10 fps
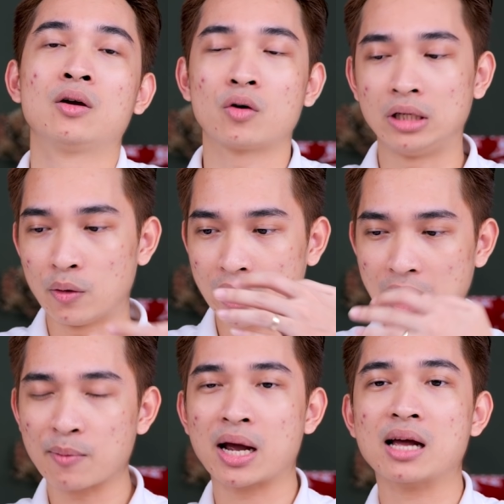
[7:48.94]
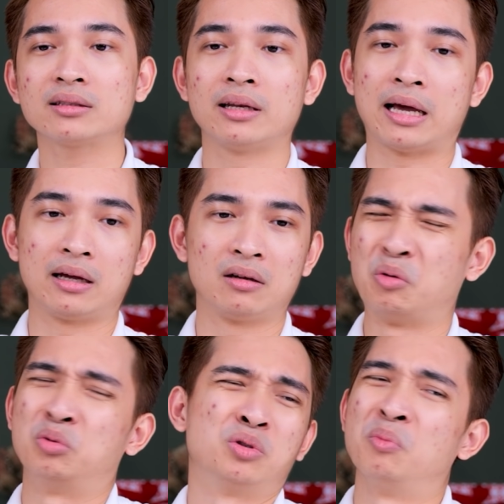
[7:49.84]
còn nhiều anh em khác thì lại
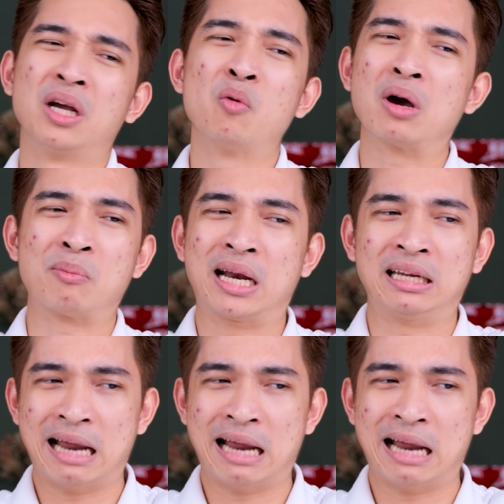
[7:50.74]
ủi mình không cần màn hình